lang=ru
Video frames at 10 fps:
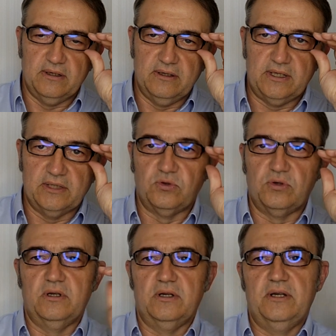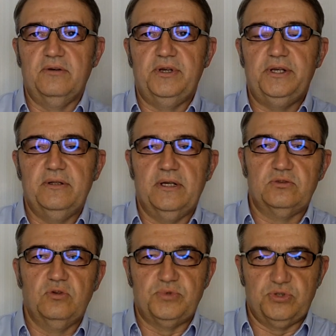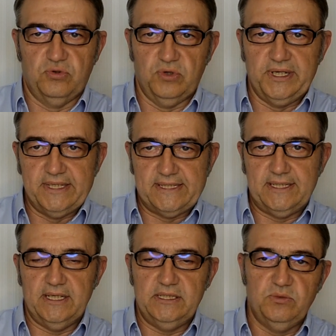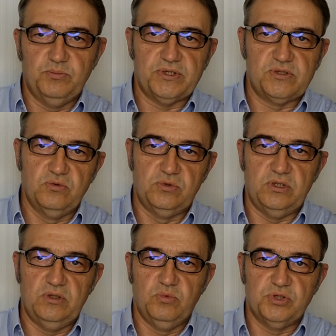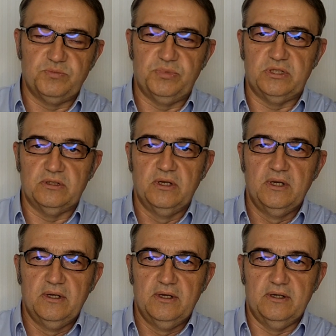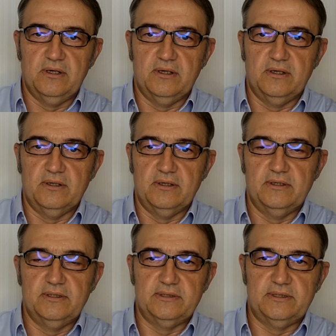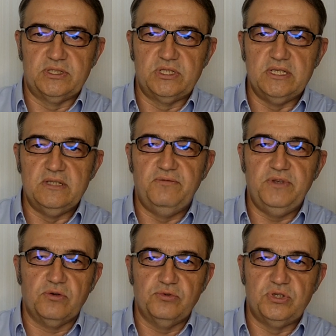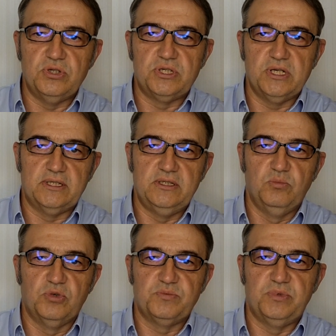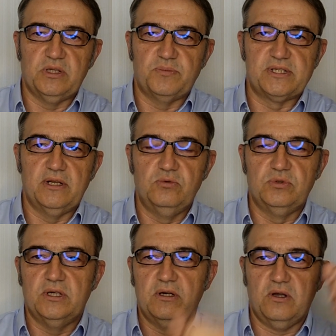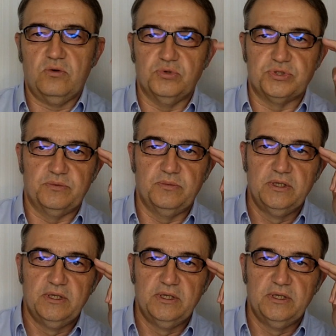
которая говорила о том, что христианин по сути не может быть, точнее неверующий человек не может быть абсолютно хорошим.